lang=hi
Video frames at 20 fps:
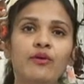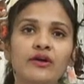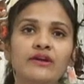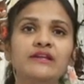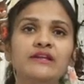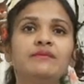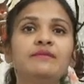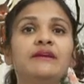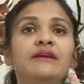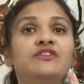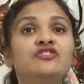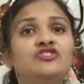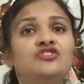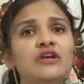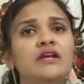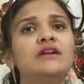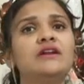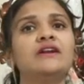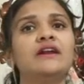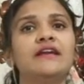बॉडी में
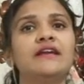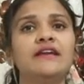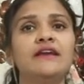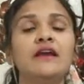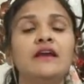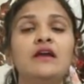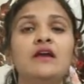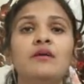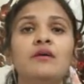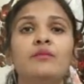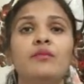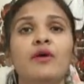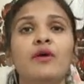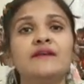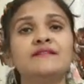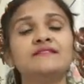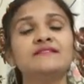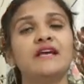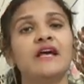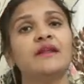चल रहे
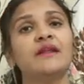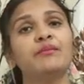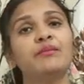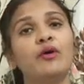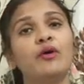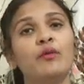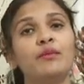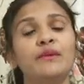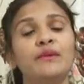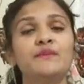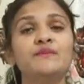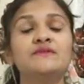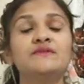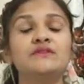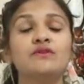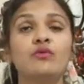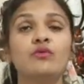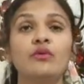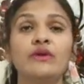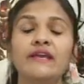बहुत सारे
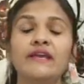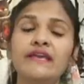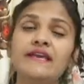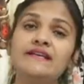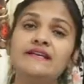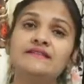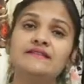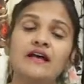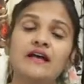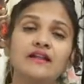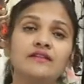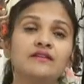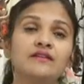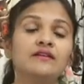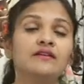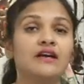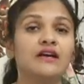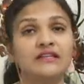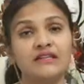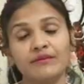प्रॉब्लम्स को एक साथ
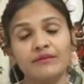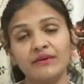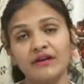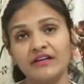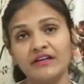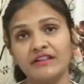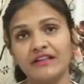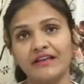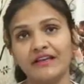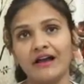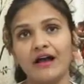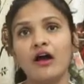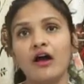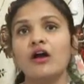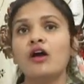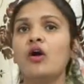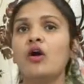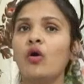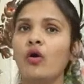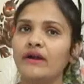ख़त्म कर देगा
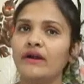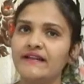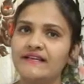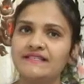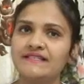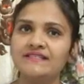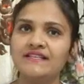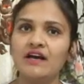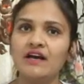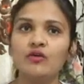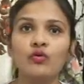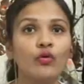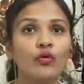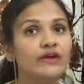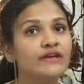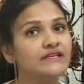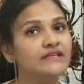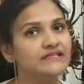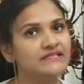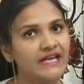और इसका
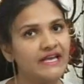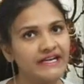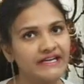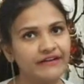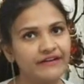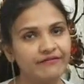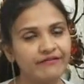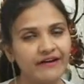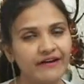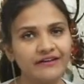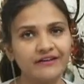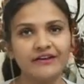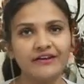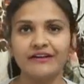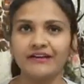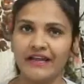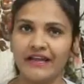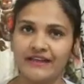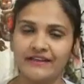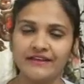कोई साइड
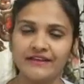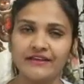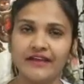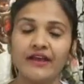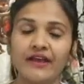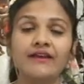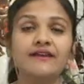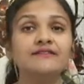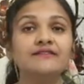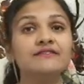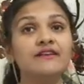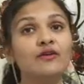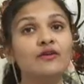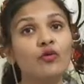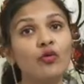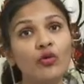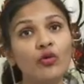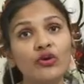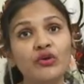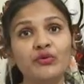इफ़ेक्ट नहीं है इसे
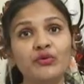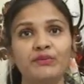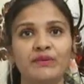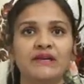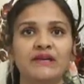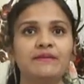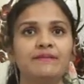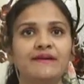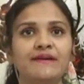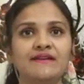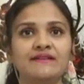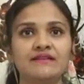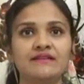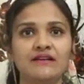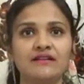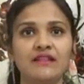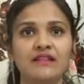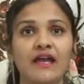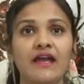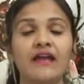कोई भी पी
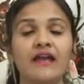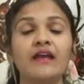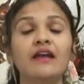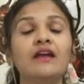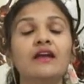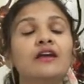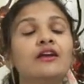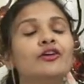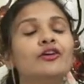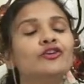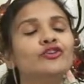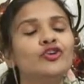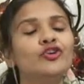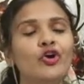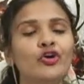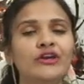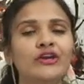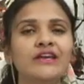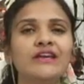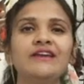सकता है
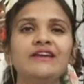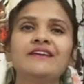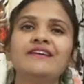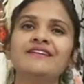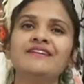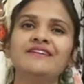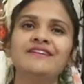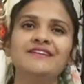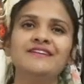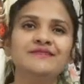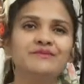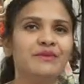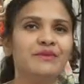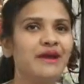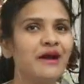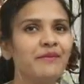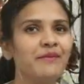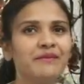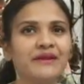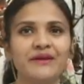क्योंकि
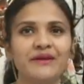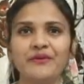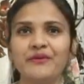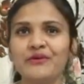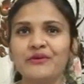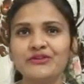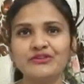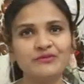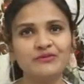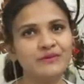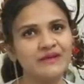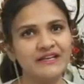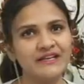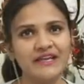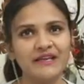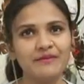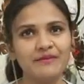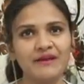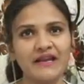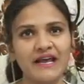इसमें हमने कुछ भी
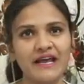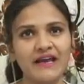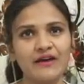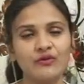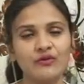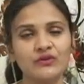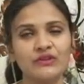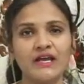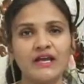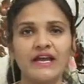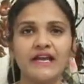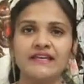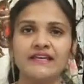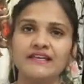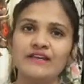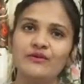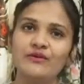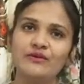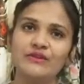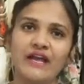नहीं मिलाया होता है
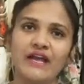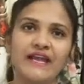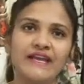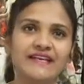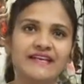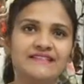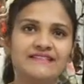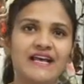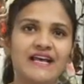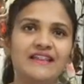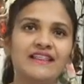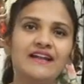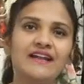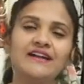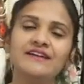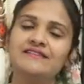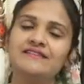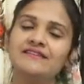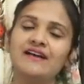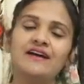ये होता है एक
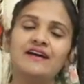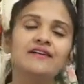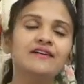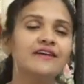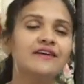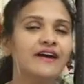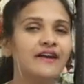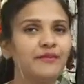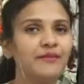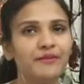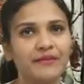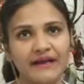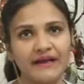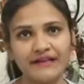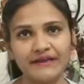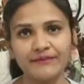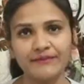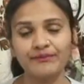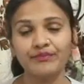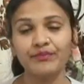साधारण सा गर्म पानी